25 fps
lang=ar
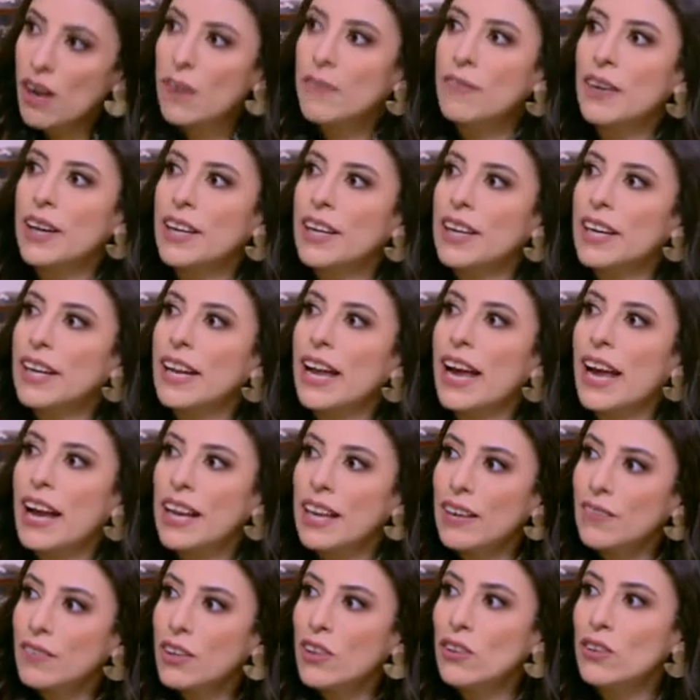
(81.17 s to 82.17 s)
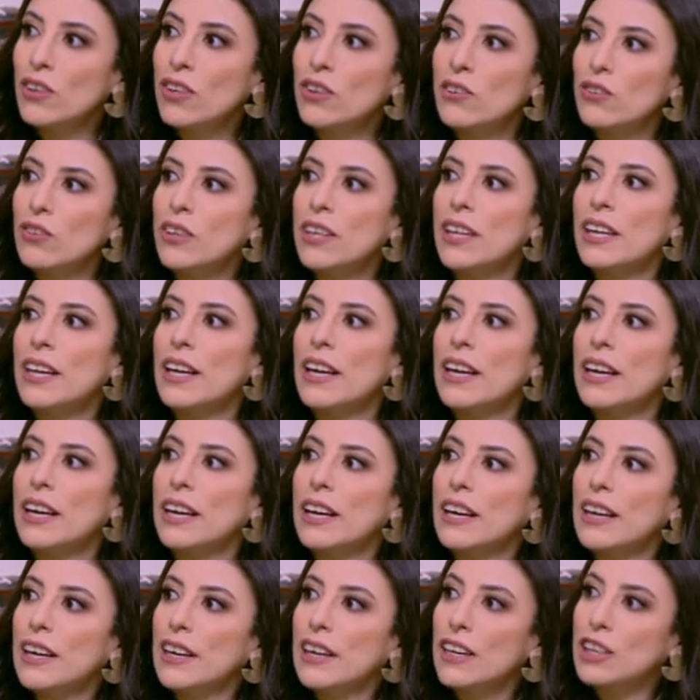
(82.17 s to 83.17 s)
بعد كده اهلي ابتدوا يدوني
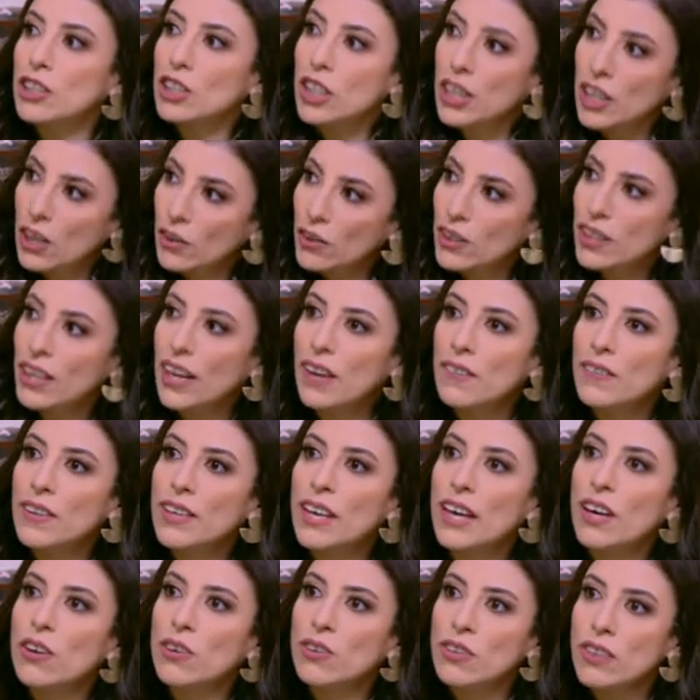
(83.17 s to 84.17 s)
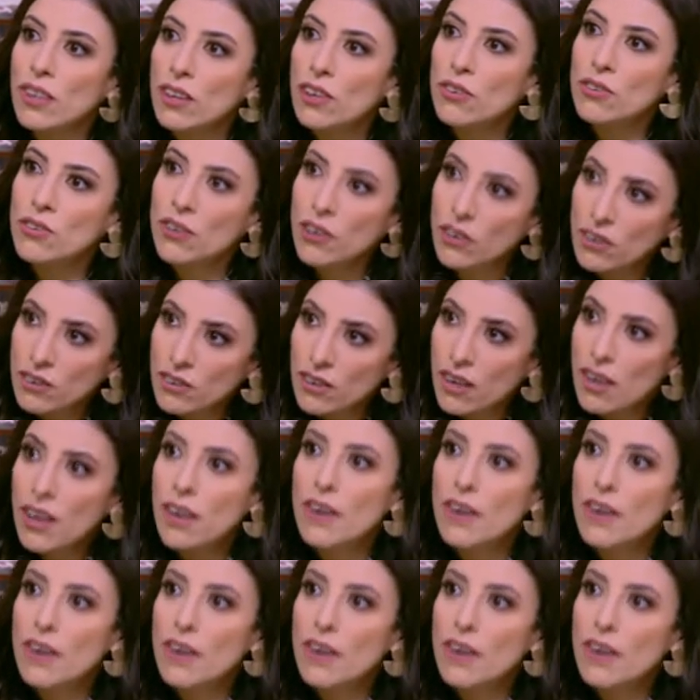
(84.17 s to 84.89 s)
آه يشجعوني ان انا ابتدي اخد دراسات